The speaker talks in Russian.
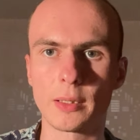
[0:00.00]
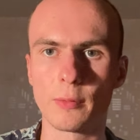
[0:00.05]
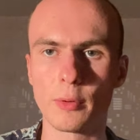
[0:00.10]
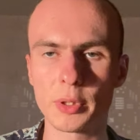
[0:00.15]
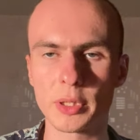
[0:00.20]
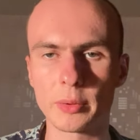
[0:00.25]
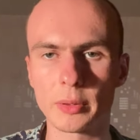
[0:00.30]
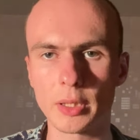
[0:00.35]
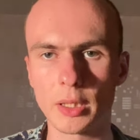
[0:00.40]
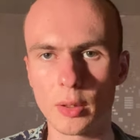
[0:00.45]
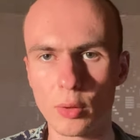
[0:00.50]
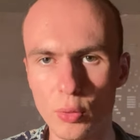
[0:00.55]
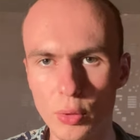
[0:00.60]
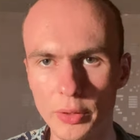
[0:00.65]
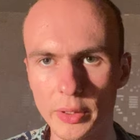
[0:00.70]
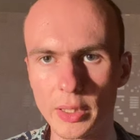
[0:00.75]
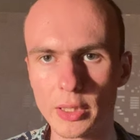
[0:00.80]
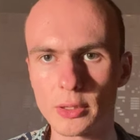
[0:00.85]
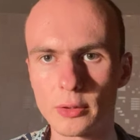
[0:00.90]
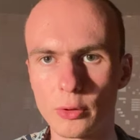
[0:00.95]
В общем-то,
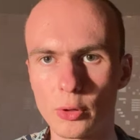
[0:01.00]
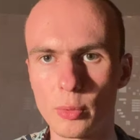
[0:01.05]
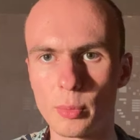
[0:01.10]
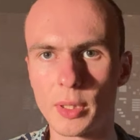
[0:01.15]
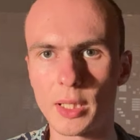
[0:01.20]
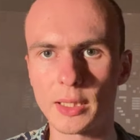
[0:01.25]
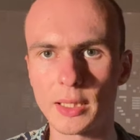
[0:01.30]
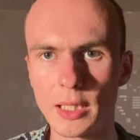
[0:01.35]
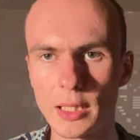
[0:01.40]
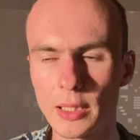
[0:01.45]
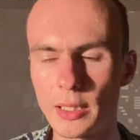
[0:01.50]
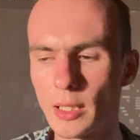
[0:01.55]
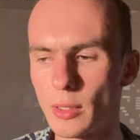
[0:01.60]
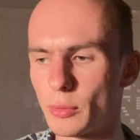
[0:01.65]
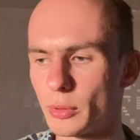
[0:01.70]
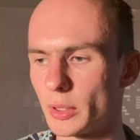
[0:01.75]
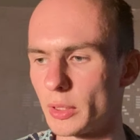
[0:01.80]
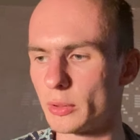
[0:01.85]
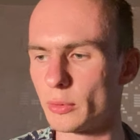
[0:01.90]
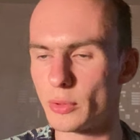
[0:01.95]
он на своем канале, я
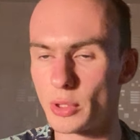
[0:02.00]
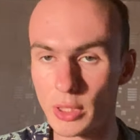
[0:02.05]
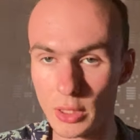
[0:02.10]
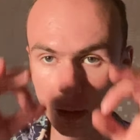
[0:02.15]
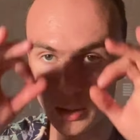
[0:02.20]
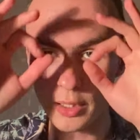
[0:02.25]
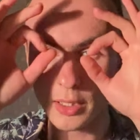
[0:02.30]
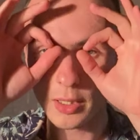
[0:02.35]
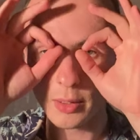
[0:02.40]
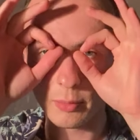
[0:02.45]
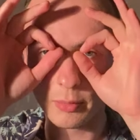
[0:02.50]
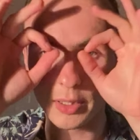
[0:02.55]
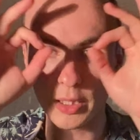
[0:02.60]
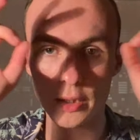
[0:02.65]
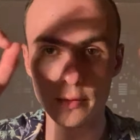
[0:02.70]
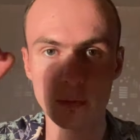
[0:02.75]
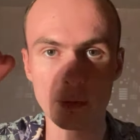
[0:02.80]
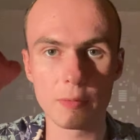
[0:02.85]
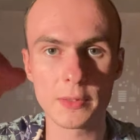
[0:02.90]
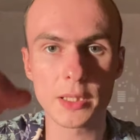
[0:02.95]
уже изучил, мне
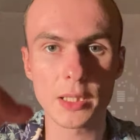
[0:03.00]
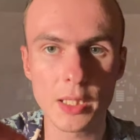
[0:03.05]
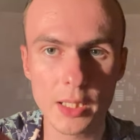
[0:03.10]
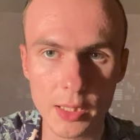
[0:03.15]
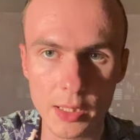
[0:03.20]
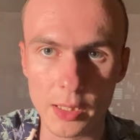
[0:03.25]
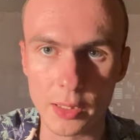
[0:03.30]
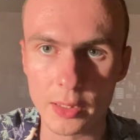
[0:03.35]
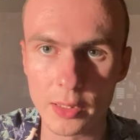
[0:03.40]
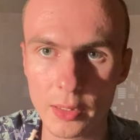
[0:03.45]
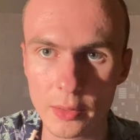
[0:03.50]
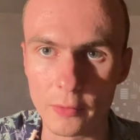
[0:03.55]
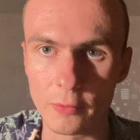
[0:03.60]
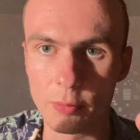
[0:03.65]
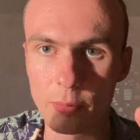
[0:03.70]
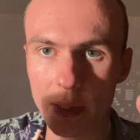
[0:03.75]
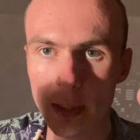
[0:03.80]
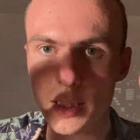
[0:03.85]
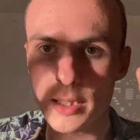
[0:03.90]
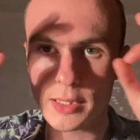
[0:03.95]
вы в телеге в
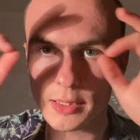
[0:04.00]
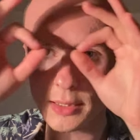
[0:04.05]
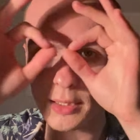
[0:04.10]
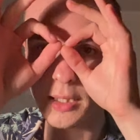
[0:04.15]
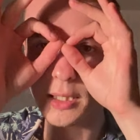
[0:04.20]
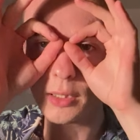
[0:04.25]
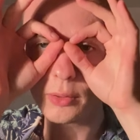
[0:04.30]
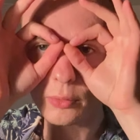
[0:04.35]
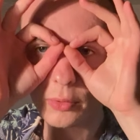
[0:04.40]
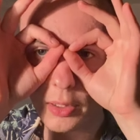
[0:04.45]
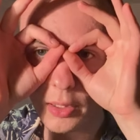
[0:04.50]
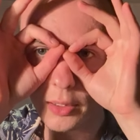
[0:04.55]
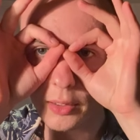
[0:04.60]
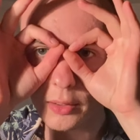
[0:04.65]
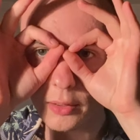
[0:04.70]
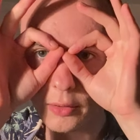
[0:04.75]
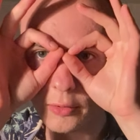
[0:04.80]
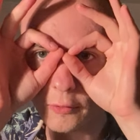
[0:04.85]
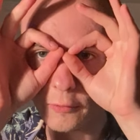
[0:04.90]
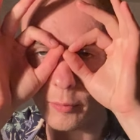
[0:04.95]
моей скинули,
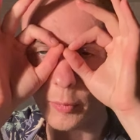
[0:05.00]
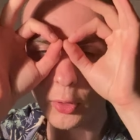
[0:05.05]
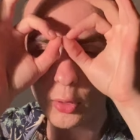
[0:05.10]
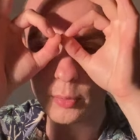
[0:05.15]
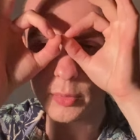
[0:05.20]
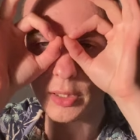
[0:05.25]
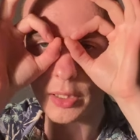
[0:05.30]
в моем